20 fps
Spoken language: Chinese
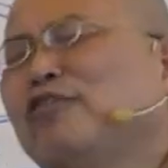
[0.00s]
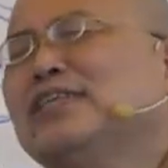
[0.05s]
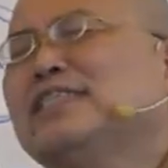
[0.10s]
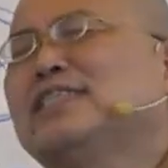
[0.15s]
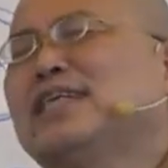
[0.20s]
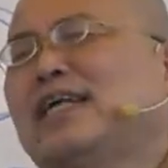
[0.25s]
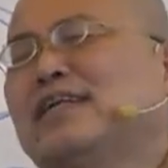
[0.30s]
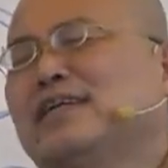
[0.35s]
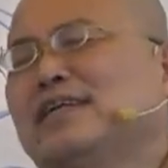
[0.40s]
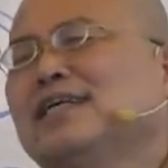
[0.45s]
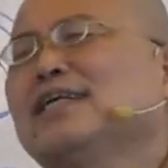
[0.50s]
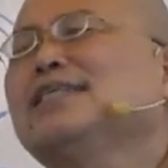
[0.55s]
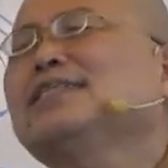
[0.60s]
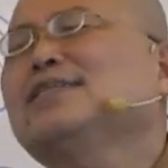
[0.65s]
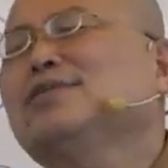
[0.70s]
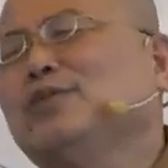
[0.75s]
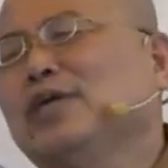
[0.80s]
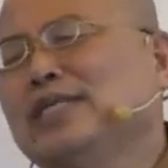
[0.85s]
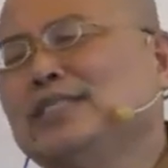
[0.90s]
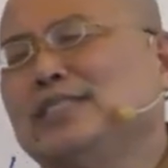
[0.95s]
分散了，那个
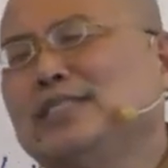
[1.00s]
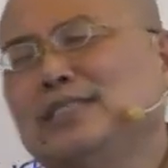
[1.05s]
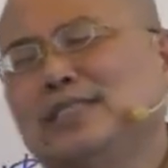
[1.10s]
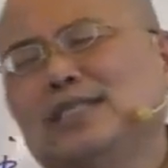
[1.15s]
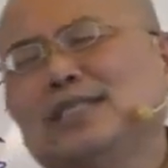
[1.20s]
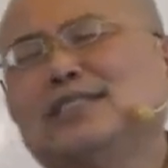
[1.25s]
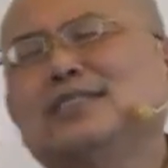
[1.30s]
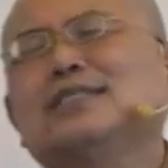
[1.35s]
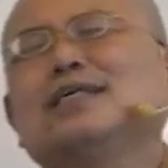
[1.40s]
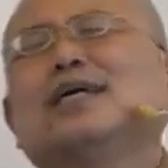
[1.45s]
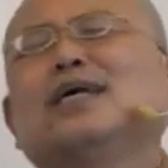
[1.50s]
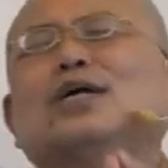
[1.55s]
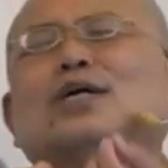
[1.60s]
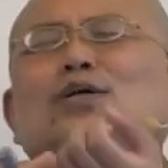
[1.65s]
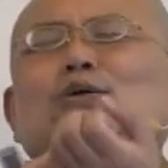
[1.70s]
是元气，那个是